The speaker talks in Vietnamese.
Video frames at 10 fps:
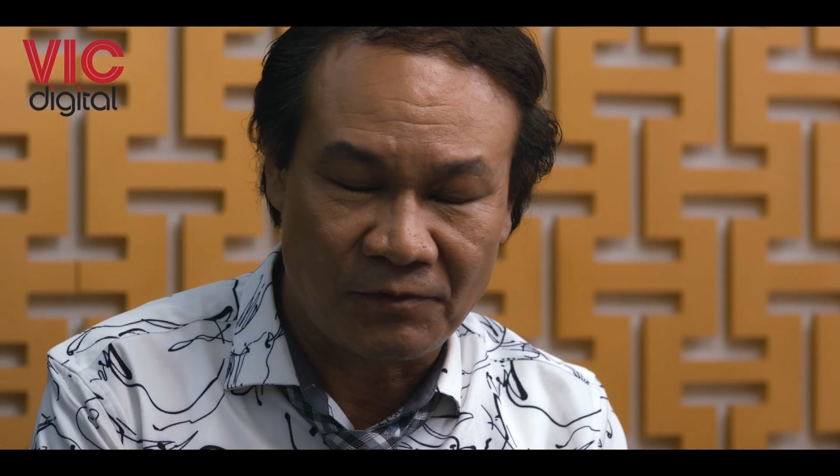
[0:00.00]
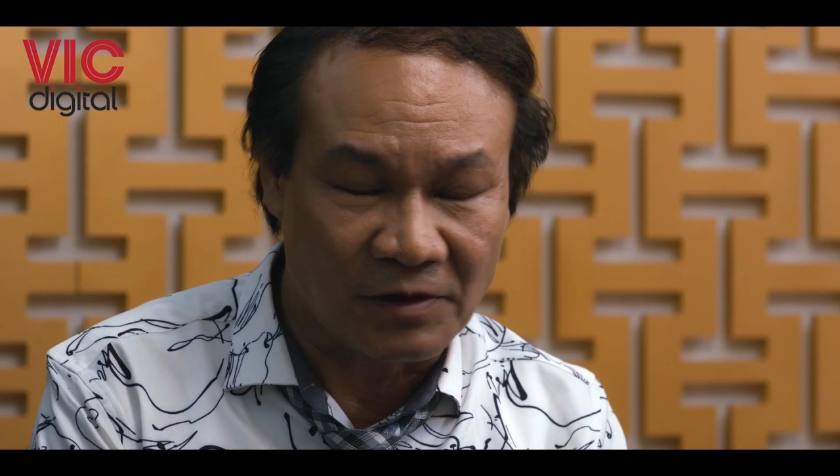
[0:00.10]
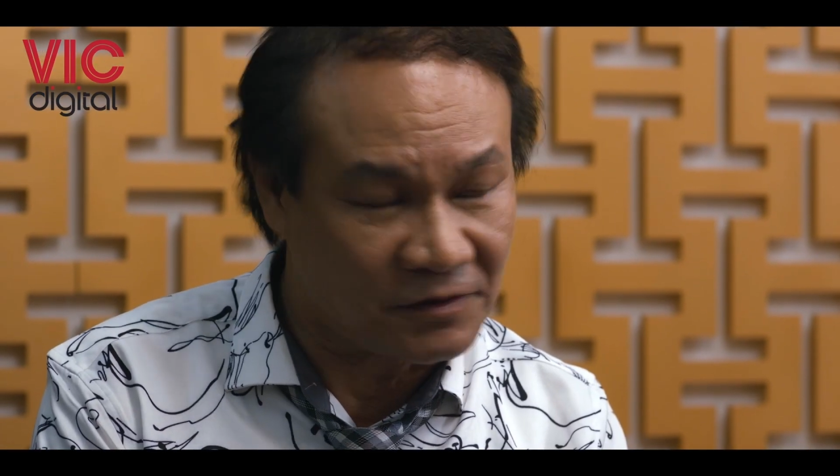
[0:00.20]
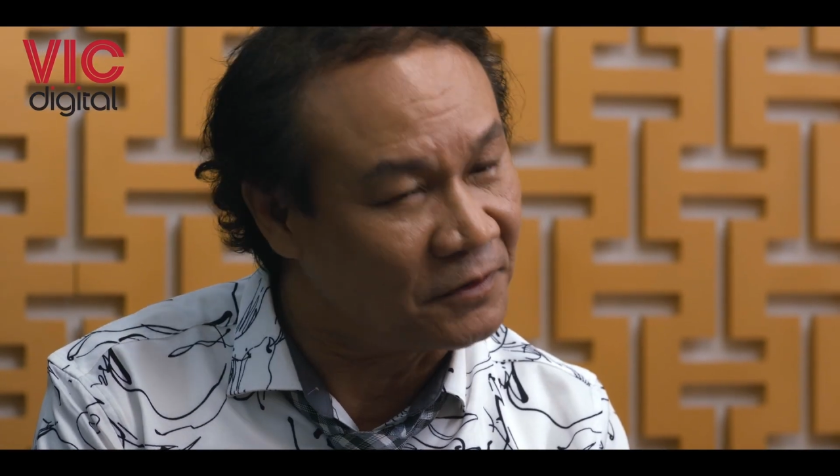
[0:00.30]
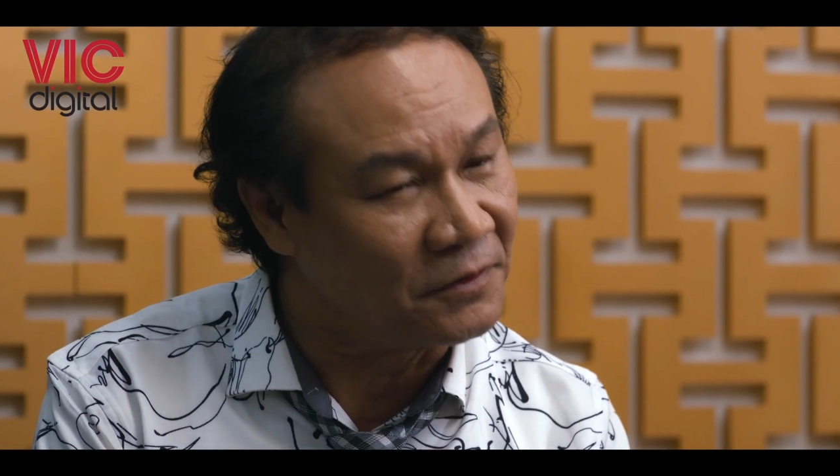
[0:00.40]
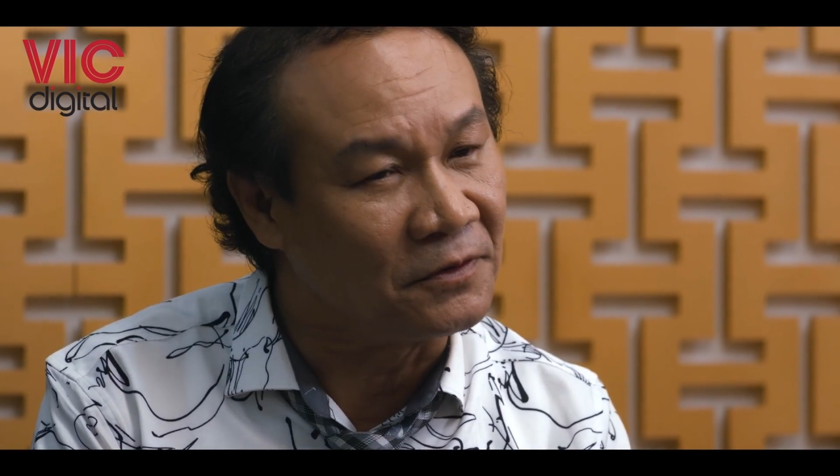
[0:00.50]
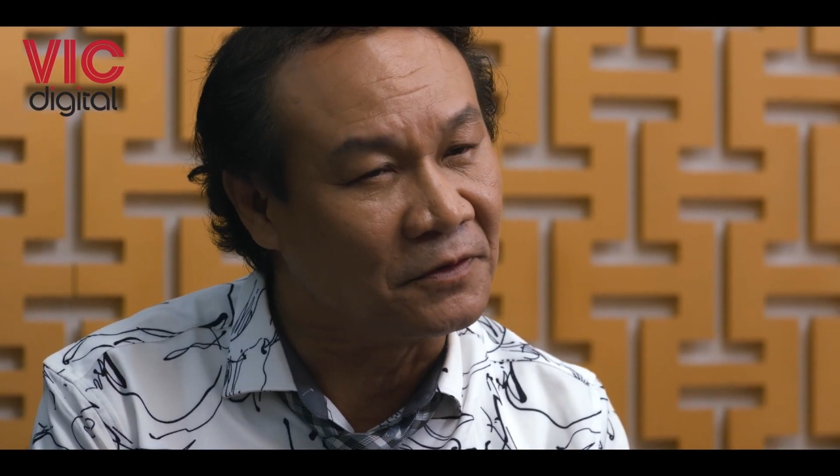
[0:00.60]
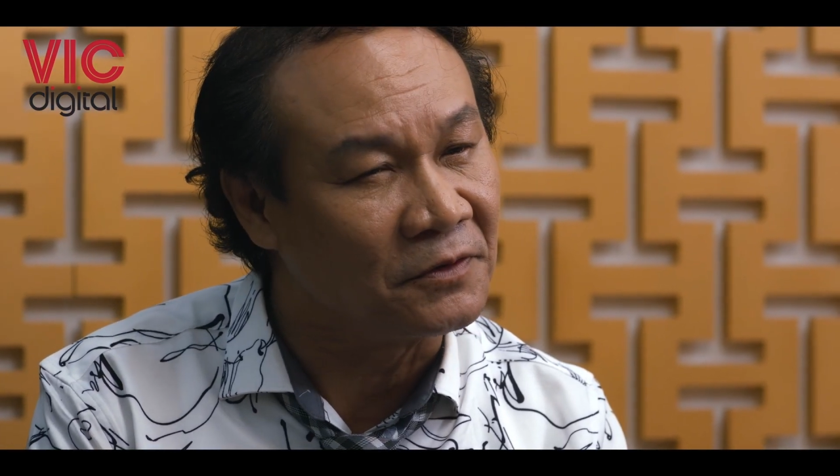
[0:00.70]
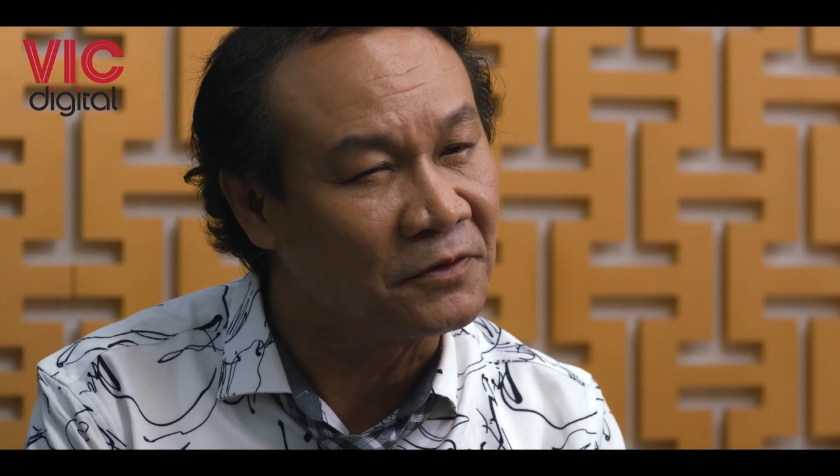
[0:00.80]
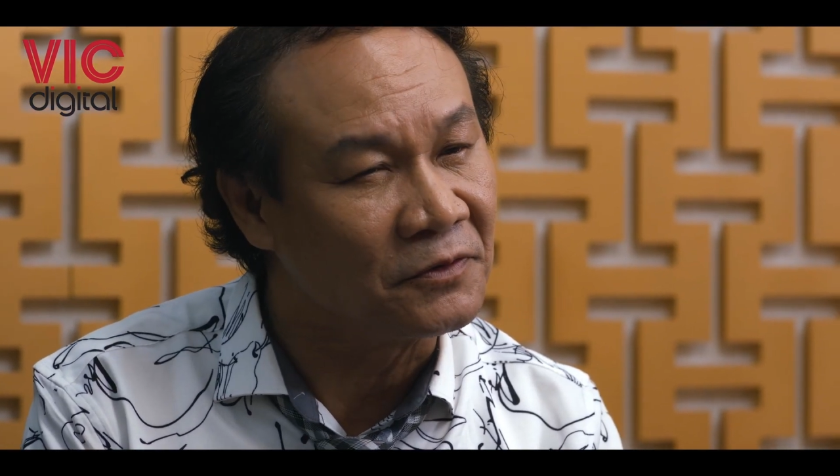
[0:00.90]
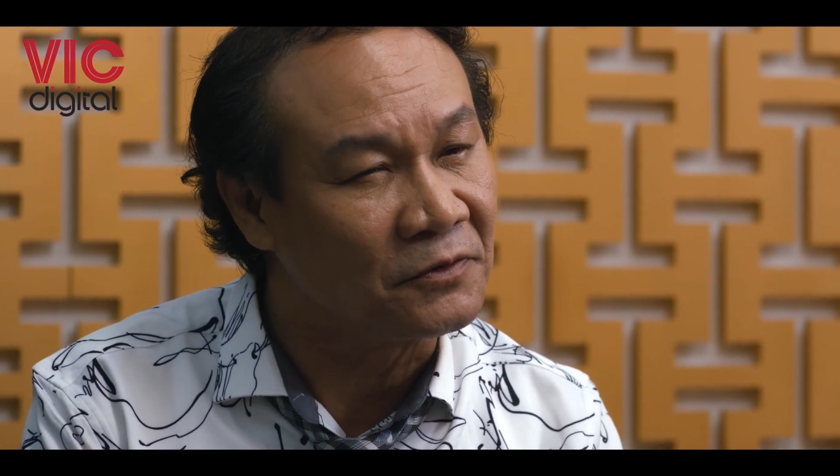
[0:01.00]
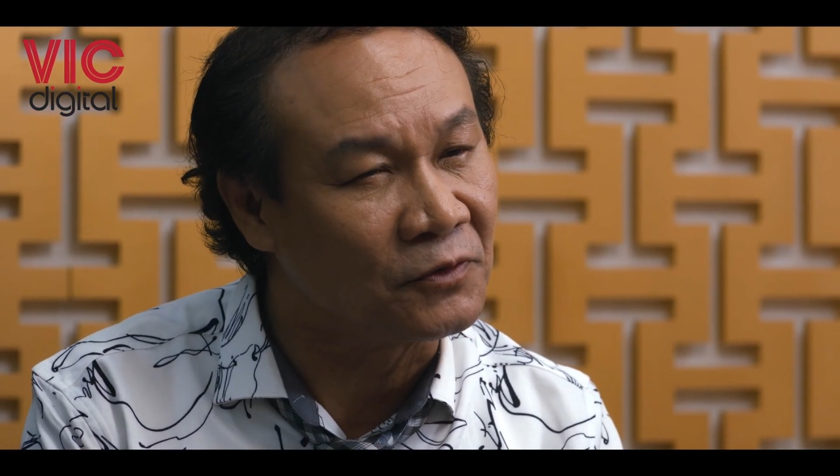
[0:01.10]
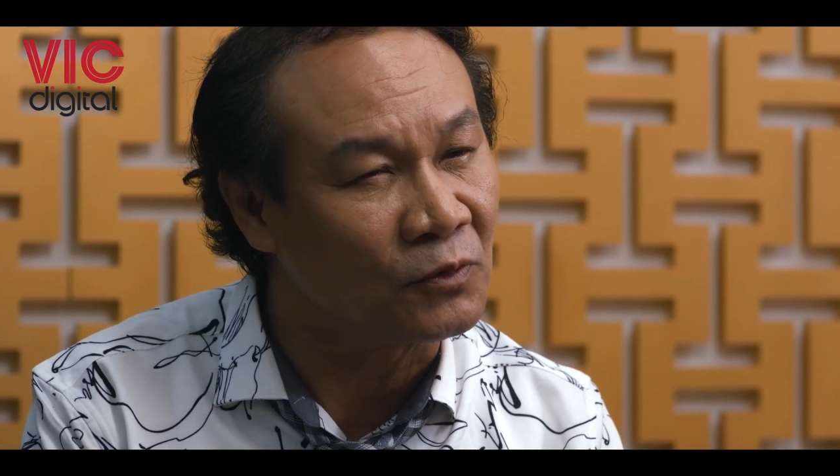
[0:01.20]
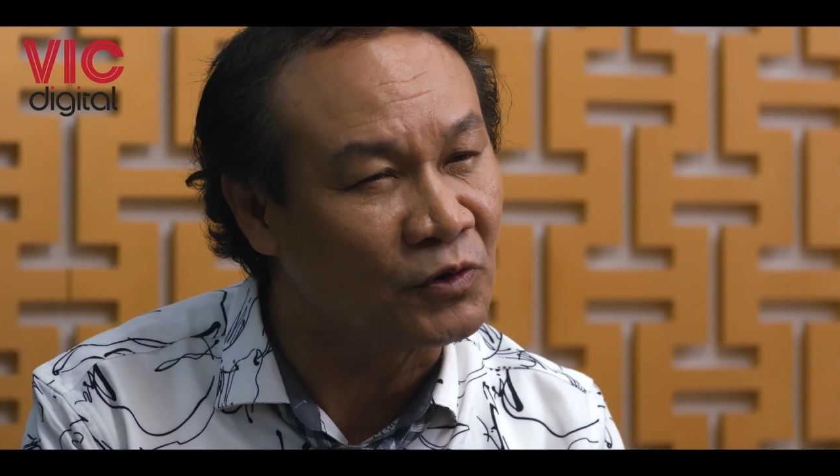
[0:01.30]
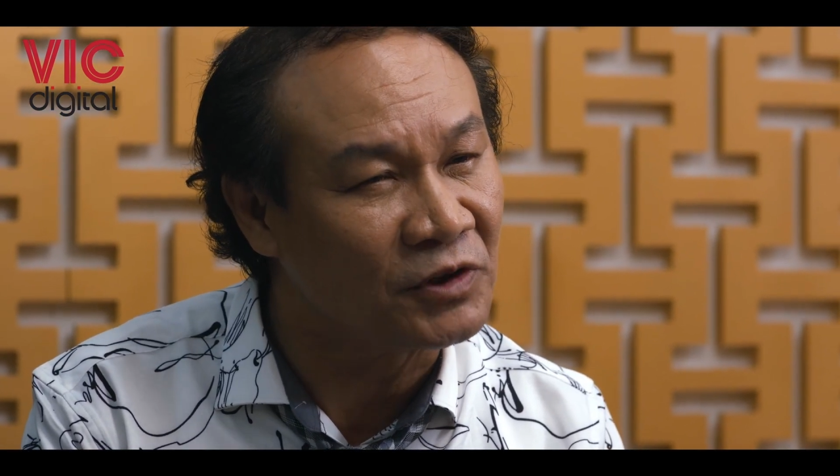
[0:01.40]
thực sự
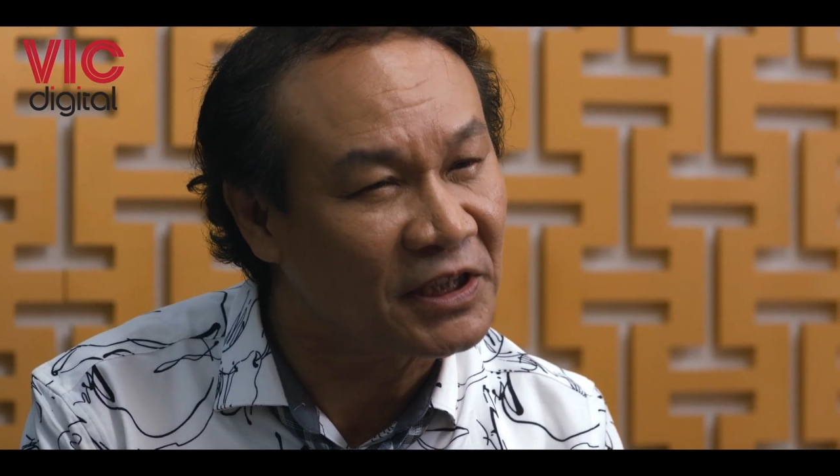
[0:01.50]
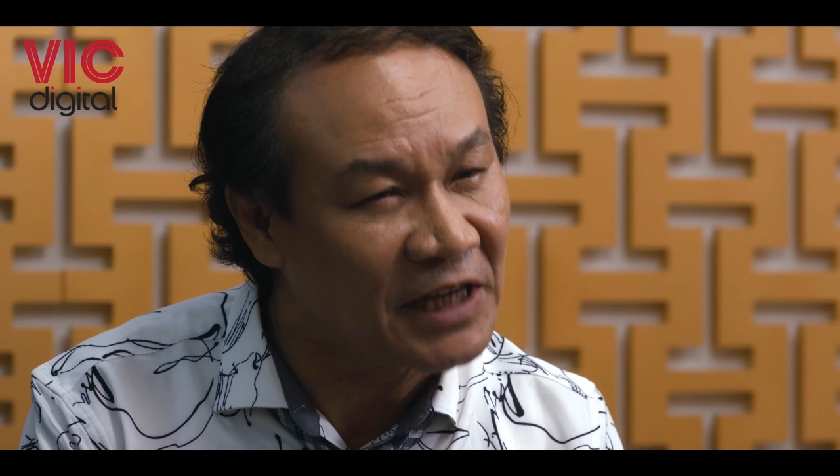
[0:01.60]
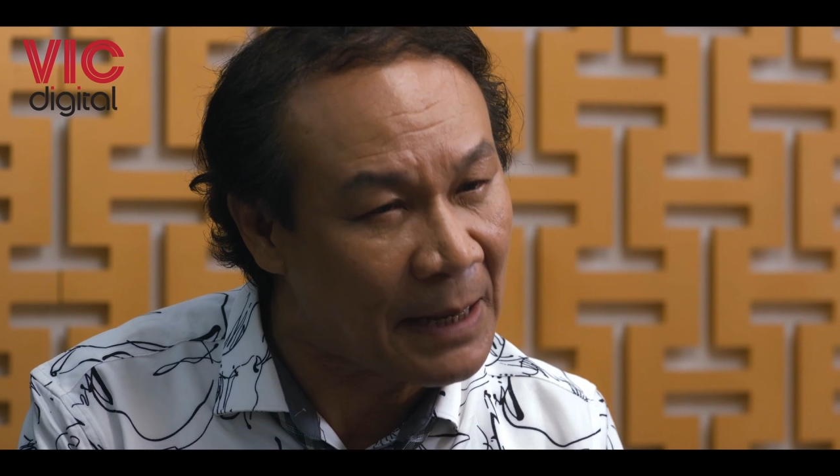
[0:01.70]
chúng tôi rất